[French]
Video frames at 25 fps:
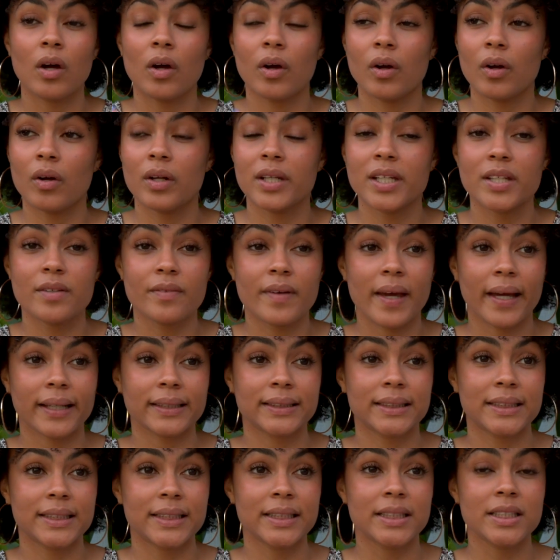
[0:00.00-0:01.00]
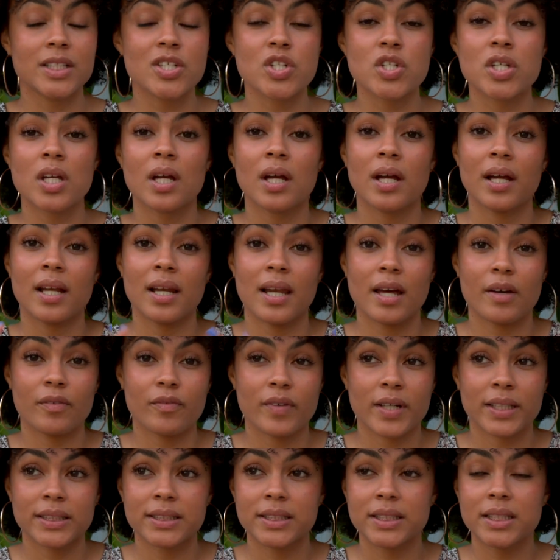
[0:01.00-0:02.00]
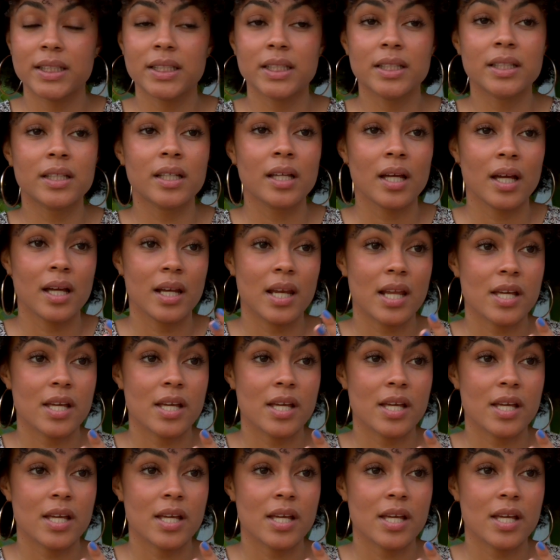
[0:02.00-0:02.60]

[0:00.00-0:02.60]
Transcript: euh, les vertiges, la fatigue,